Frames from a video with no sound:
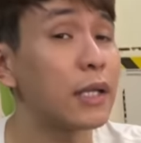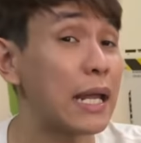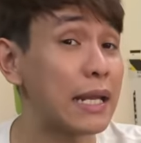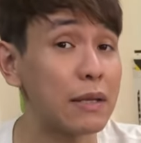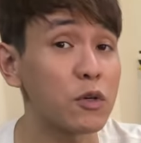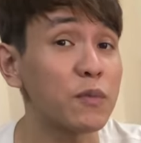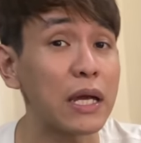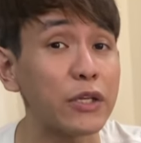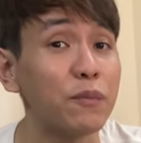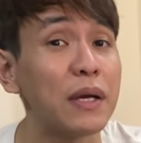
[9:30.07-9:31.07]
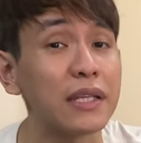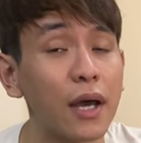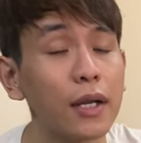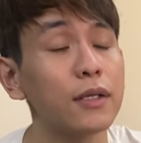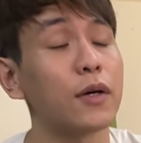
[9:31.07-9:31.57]
thì anh em cũng đã chuẩn bị
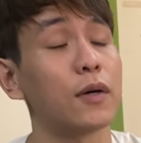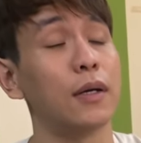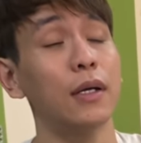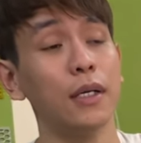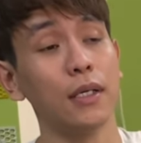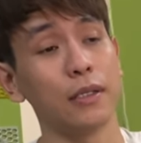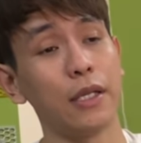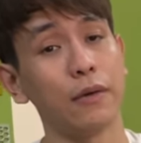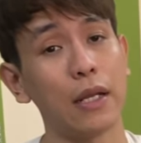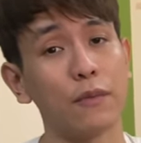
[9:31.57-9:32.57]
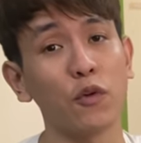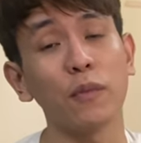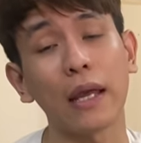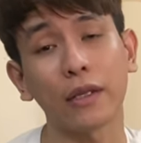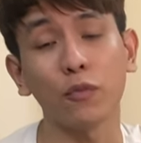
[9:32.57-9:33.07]
tết rồi nhiều anh em
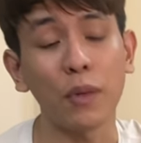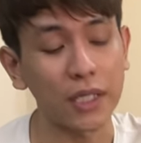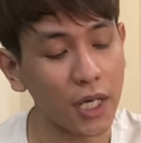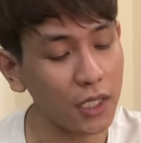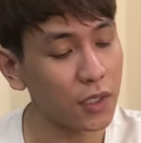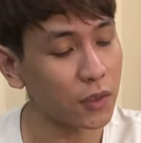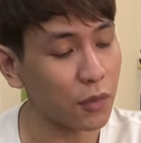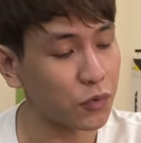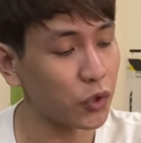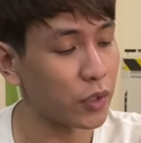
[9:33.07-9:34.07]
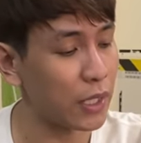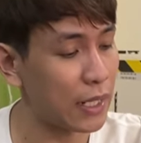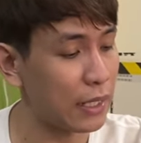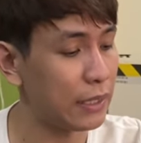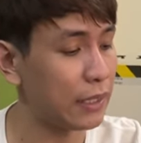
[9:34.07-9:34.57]
cũng đang chuẩn bị tết rồi xong xuôi rồi
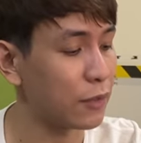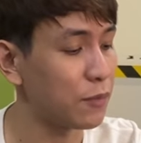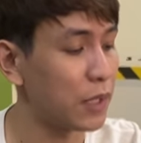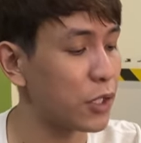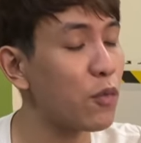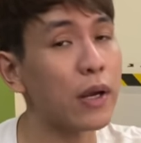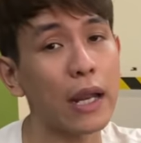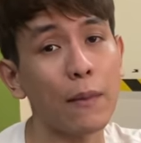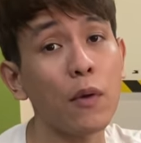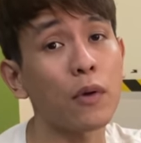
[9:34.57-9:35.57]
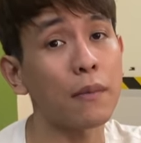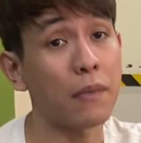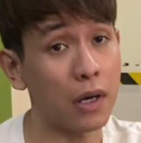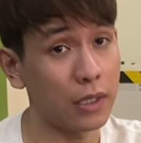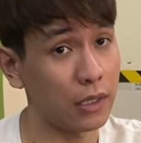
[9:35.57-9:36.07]
ha thì cũng mình chúc anh em có một
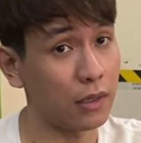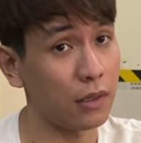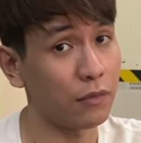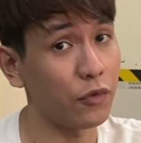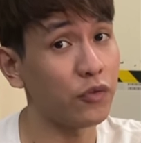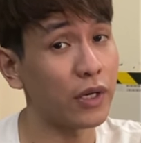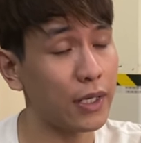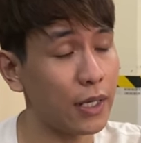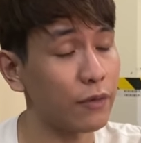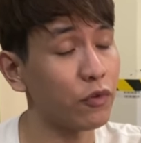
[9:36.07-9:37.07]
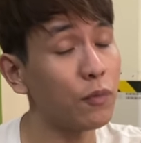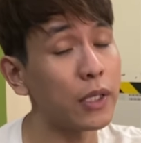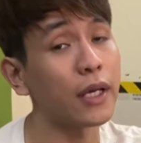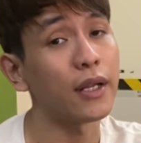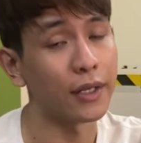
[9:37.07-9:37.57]
năm mới thì à, vui vẻ hạnh phúc
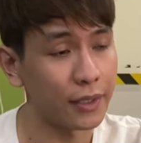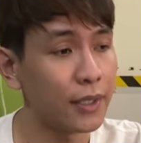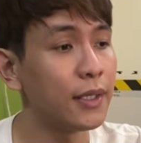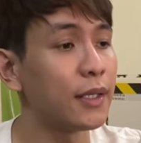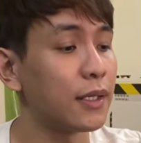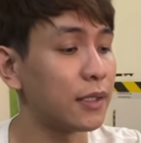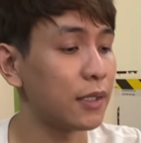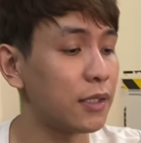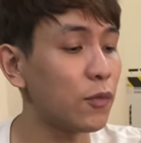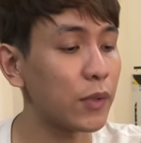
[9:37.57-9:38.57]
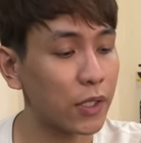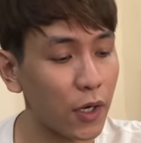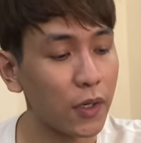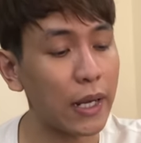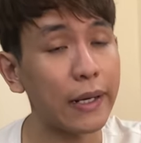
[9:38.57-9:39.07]
bên gia đình thì chỉ chúc vậy
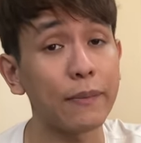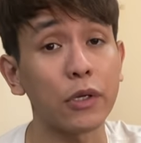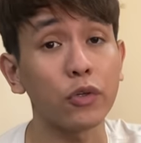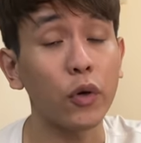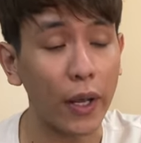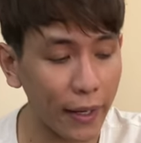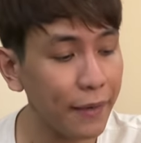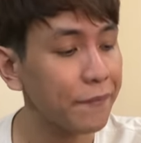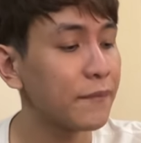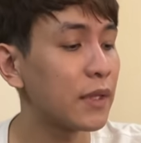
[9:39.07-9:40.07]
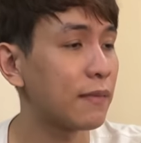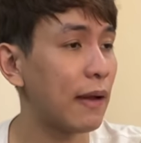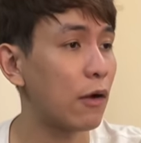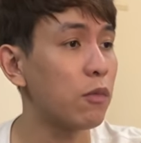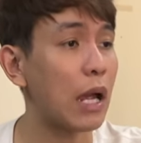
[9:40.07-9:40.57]
thôi anh em nhiều sức khỏe
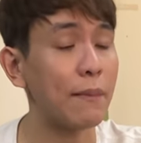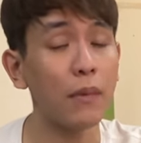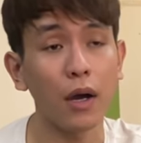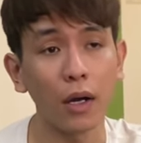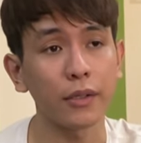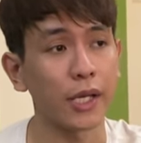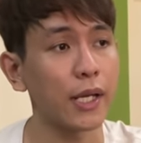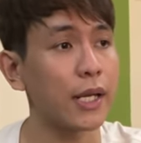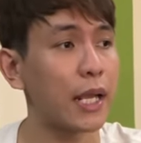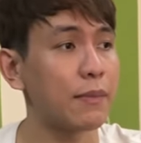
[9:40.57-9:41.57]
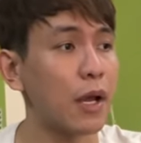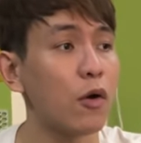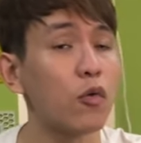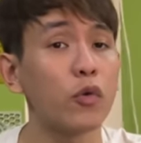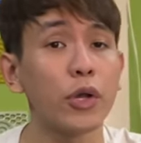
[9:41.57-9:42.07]
và cũng cảm ơn những anh em đã
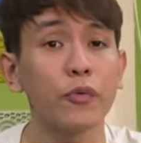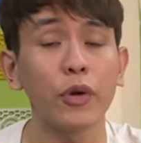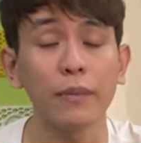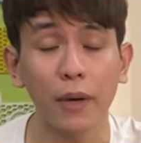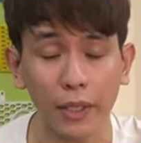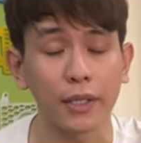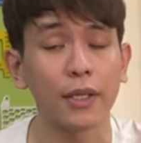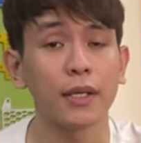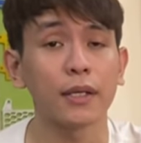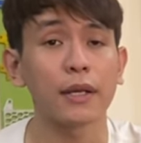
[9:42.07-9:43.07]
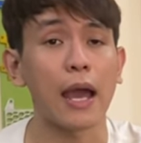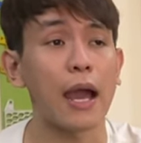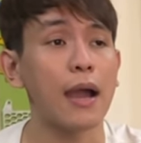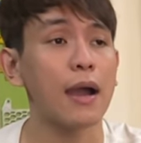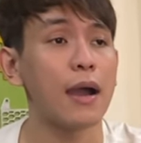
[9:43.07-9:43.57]
ưu yêu quý mình
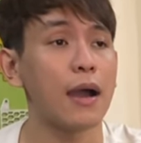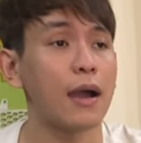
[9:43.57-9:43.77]
đã